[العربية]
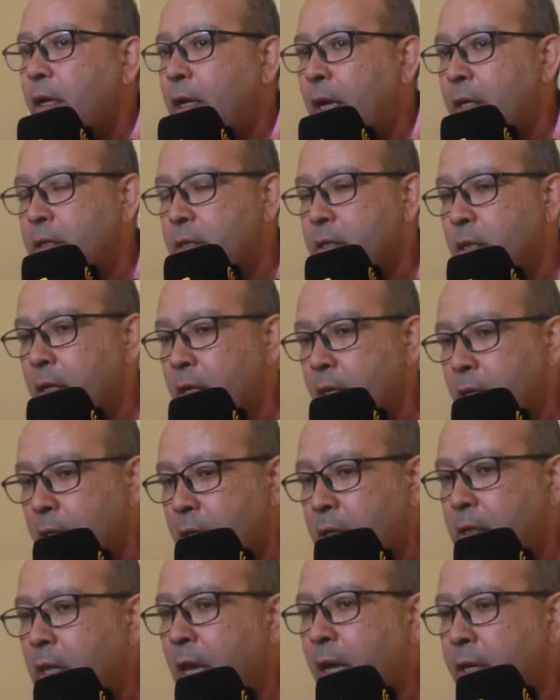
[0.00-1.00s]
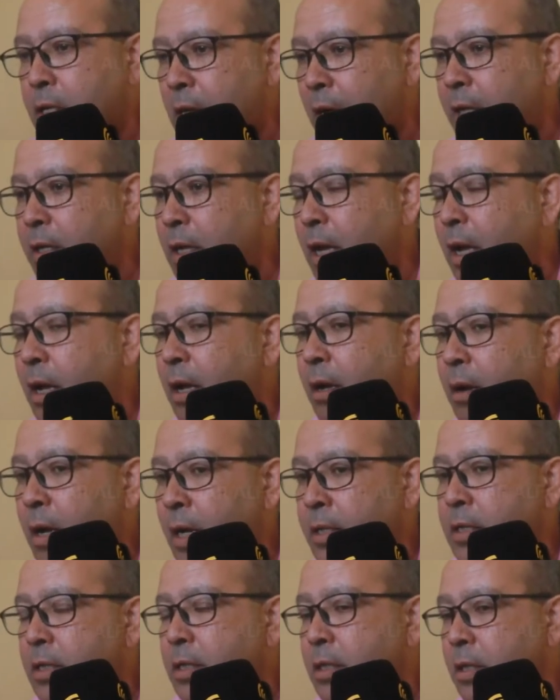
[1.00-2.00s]
كانت آه، دارت ان
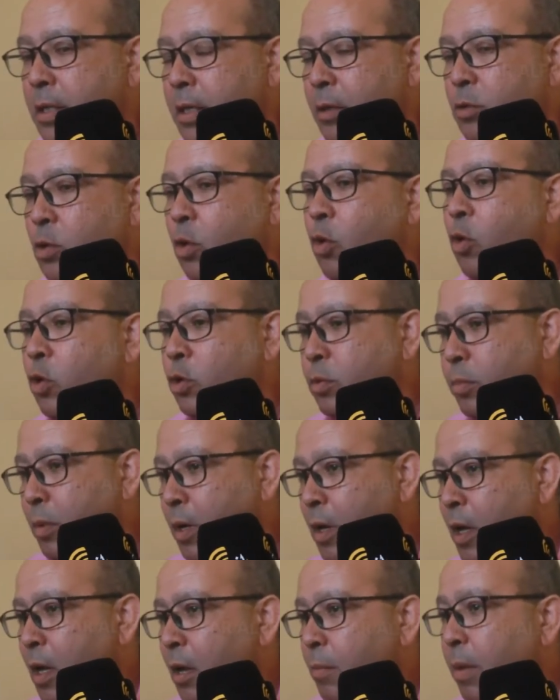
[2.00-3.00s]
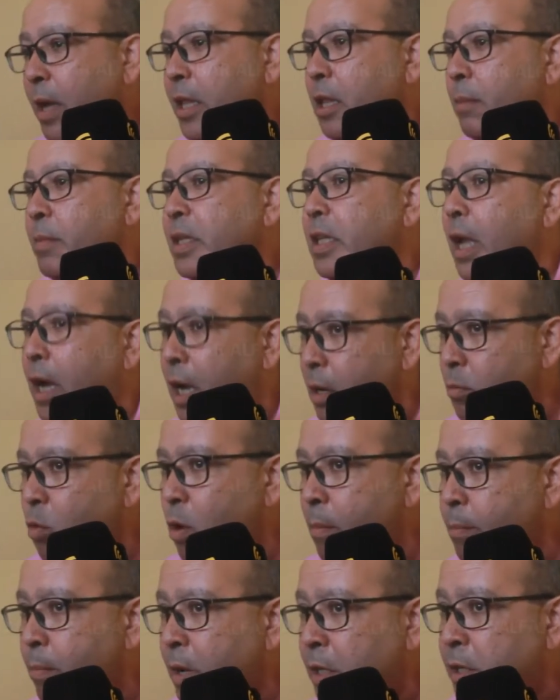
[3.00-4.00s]
خص النهوض بهذه المنطقه
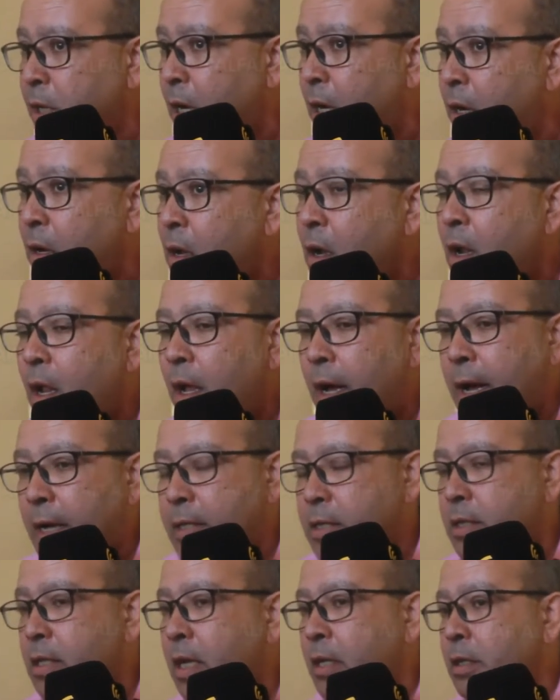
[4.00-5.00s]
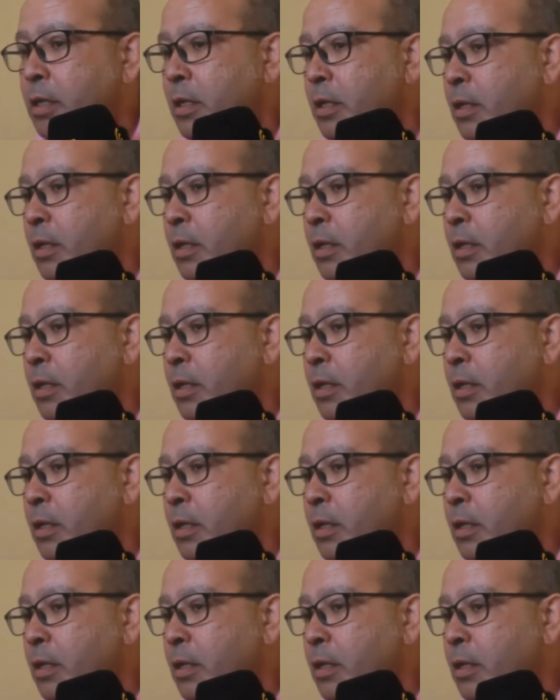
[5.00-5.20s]
المهمشه خاصنا